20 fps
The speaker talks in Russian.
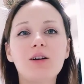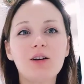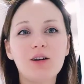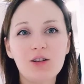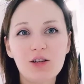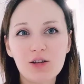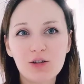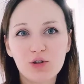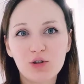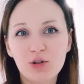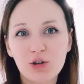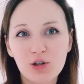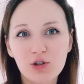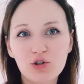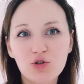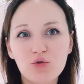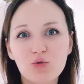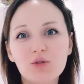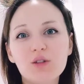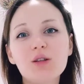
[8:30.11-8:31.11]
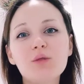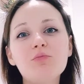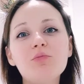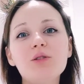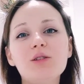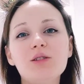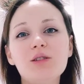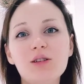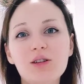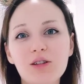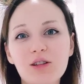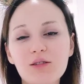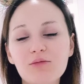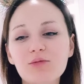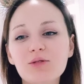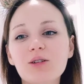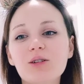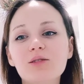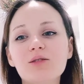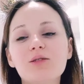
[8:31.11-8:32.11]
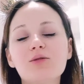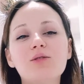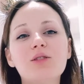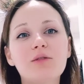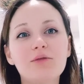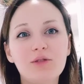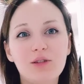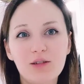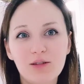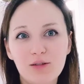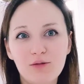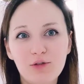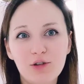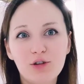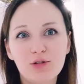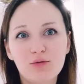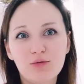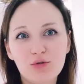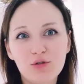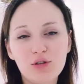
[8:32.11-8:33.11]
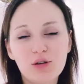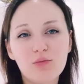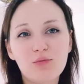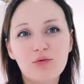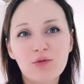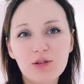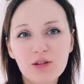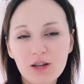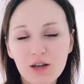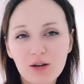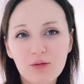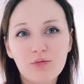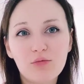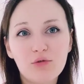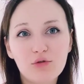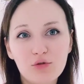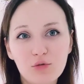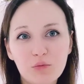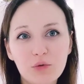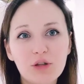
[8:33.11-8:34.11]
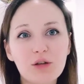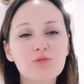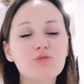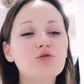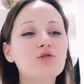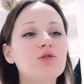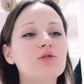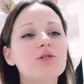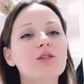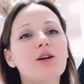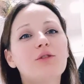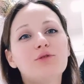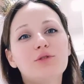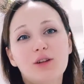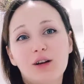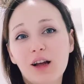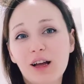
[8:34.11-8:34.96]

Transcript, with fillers: Ел хорошо, с аппетитом, сказал завтра завернуть с собой на работу, потому что завтра,